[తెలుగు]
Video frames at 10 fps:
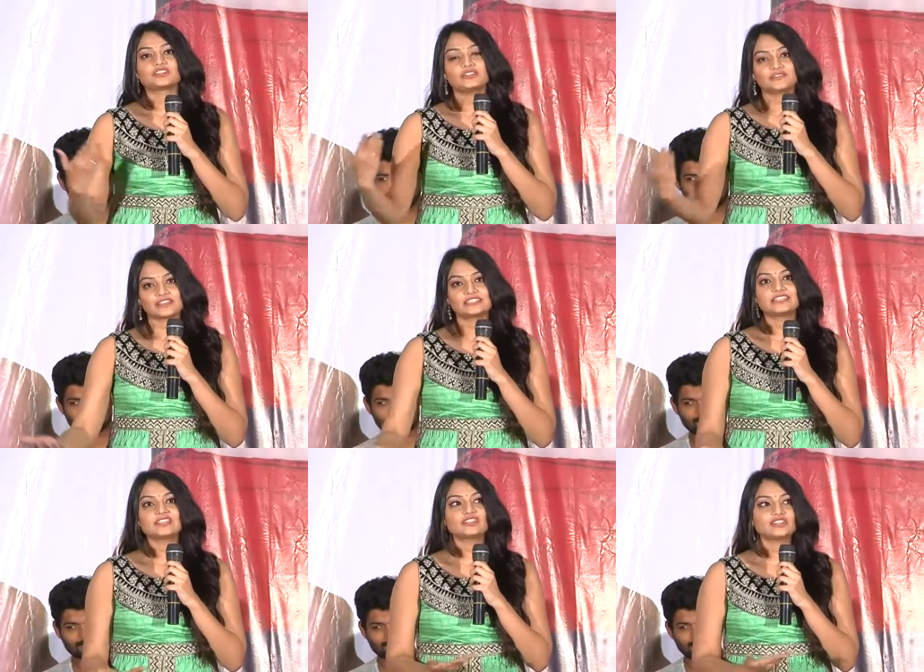ఇచ్చి
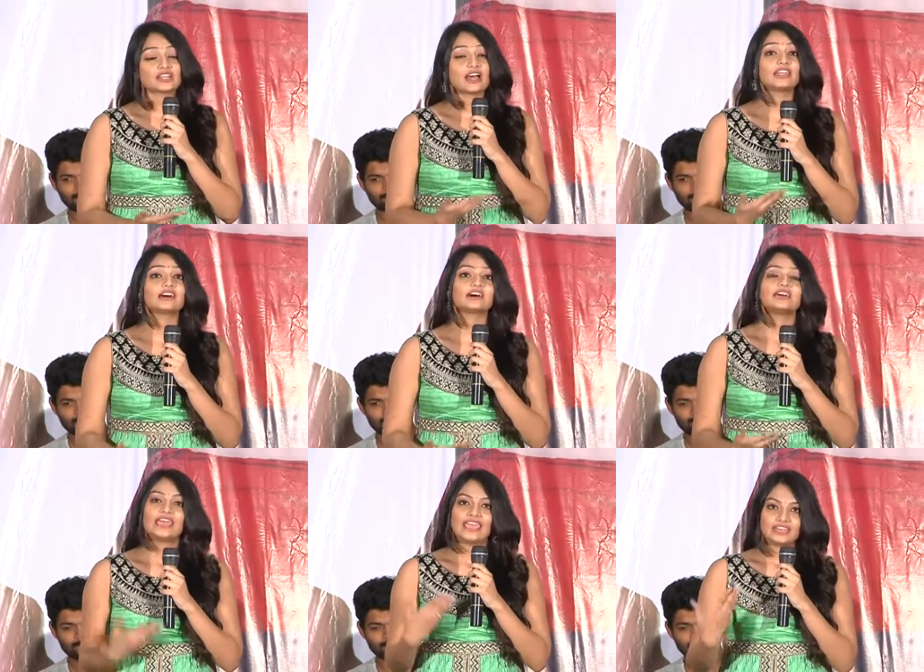ఫస్ట్ నుంచి చాలా
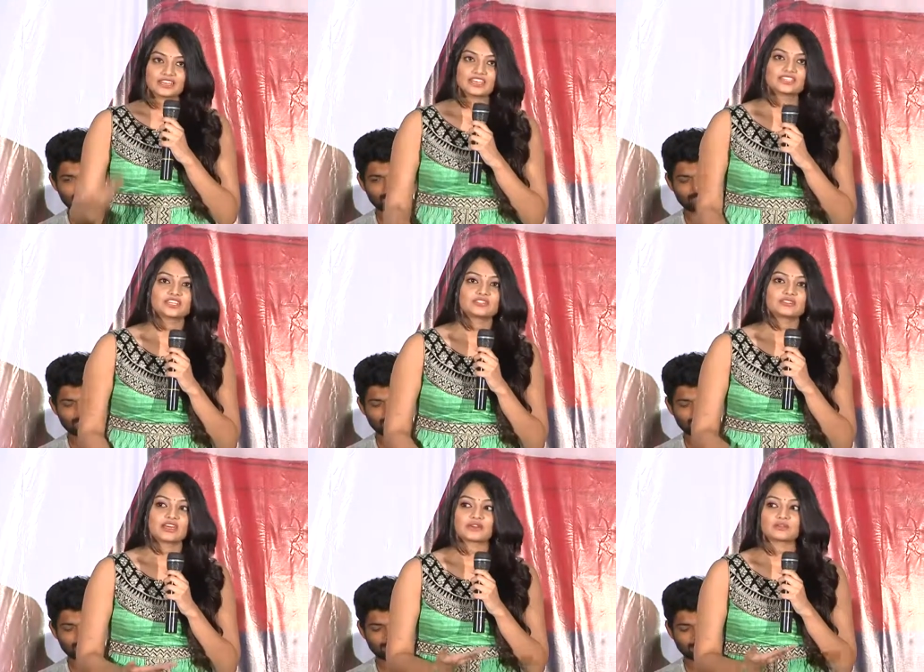ఎంకరేజ్
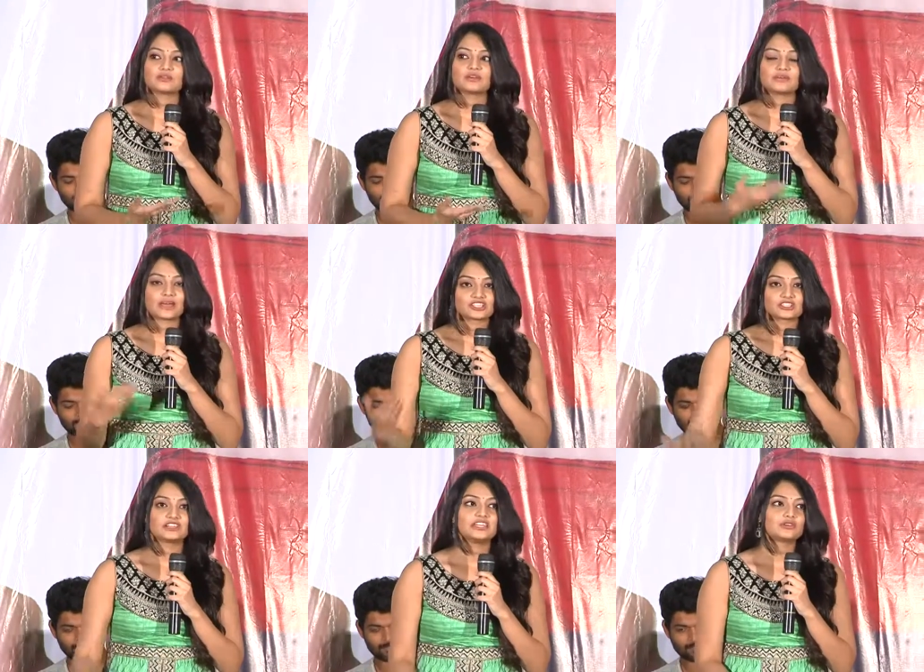చేస్తున్నారు మా
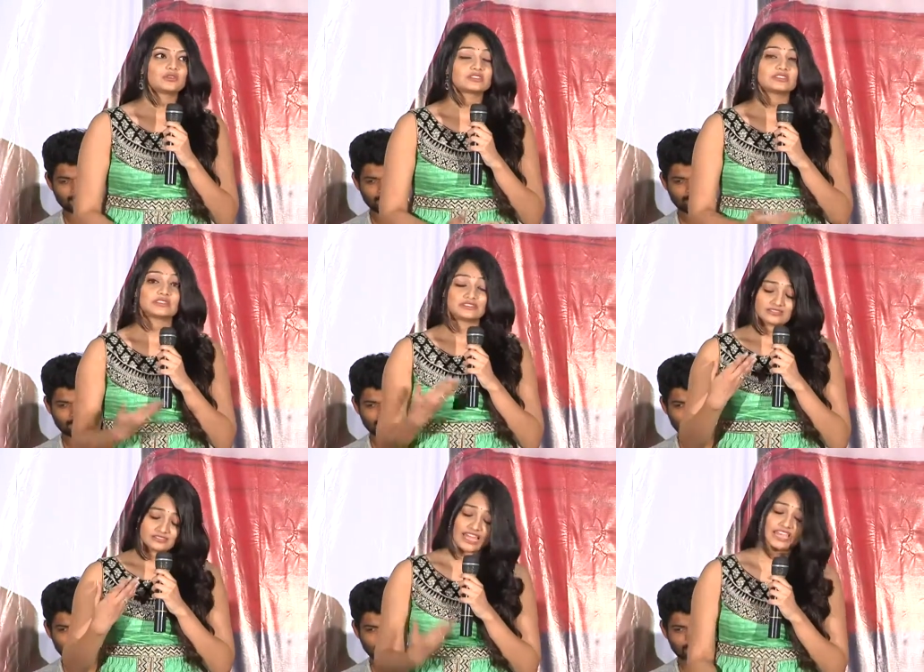జర్నీలో
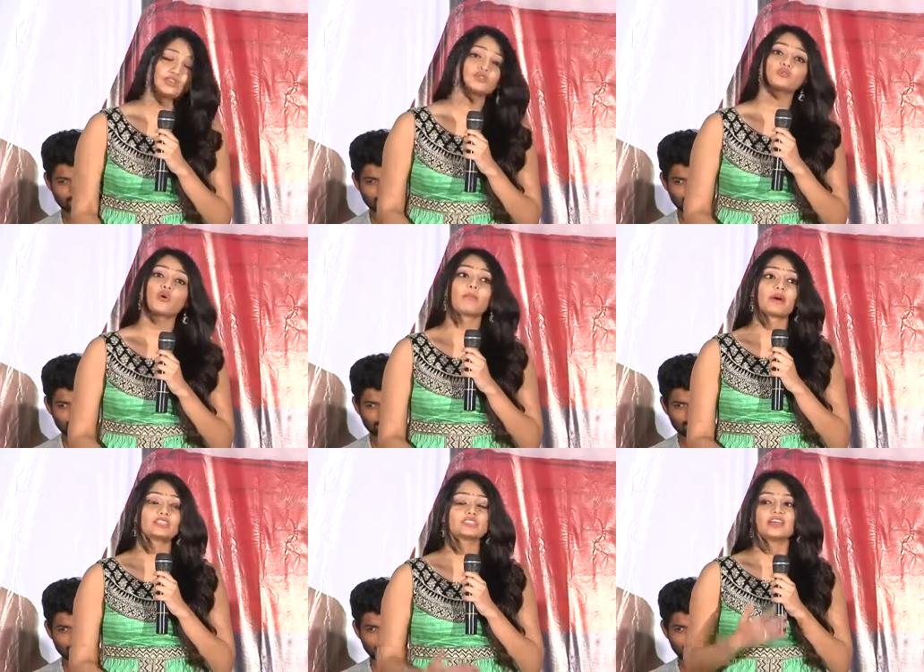థ్యాంక్ యూ సో
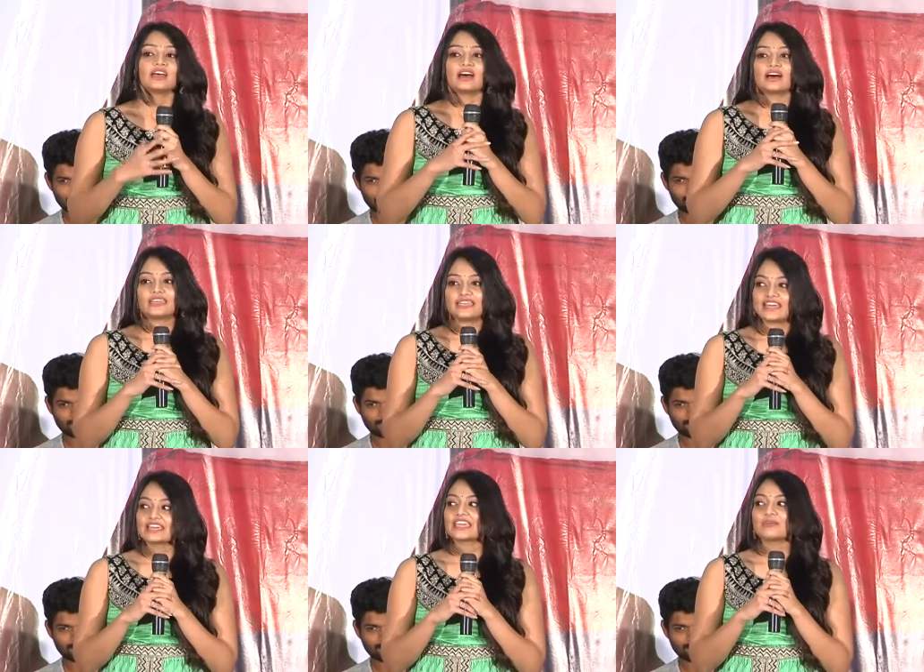మచ్
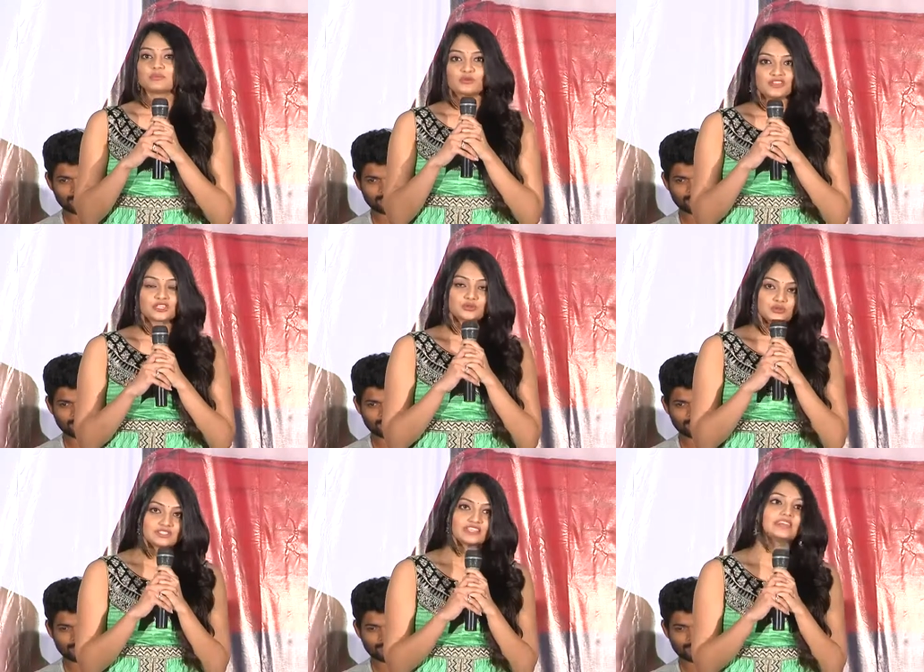ఇలాగే మూవీ
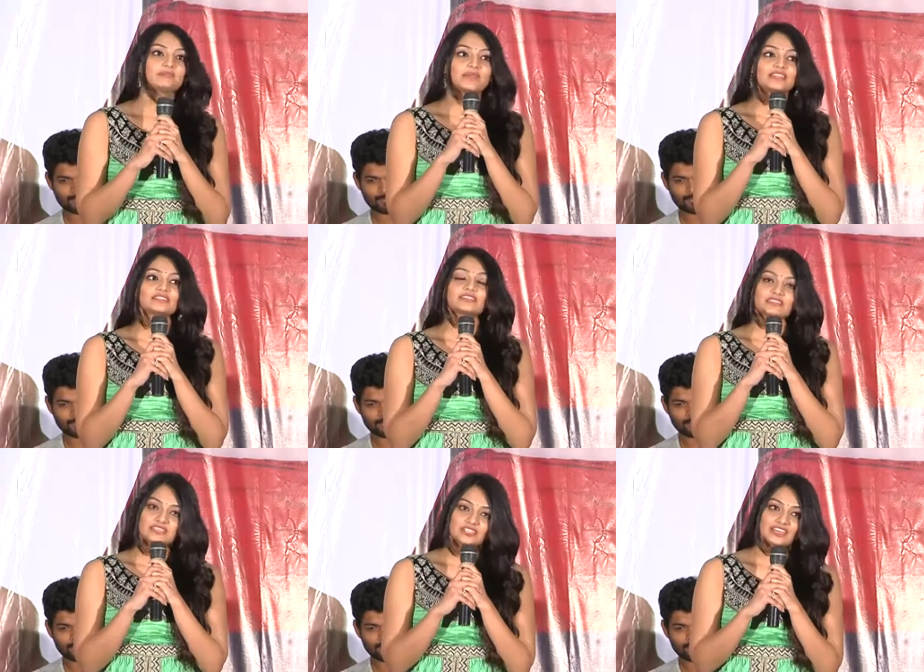చూసి పెద్ద
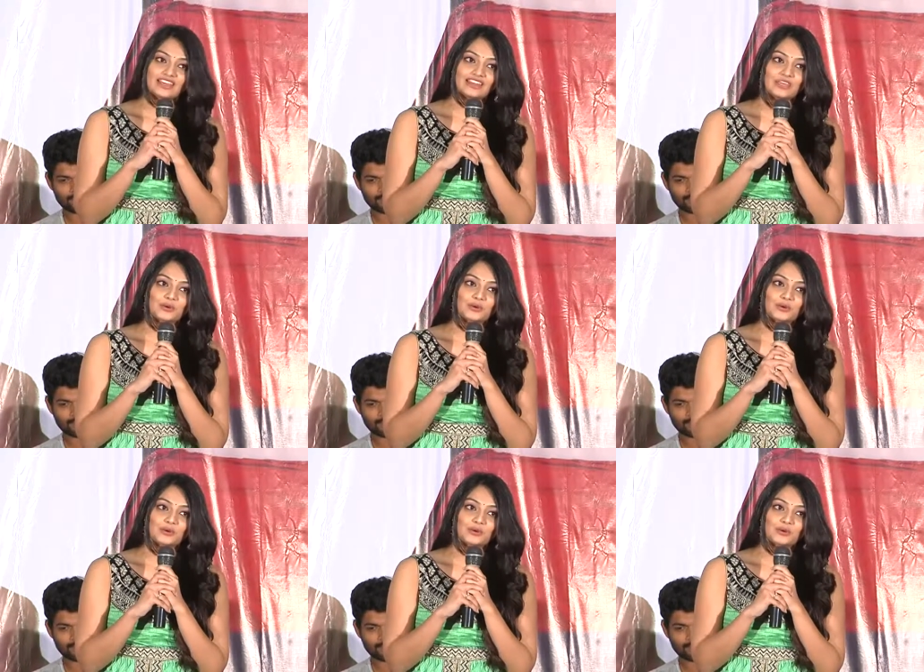సక్సెస్ చేయాలని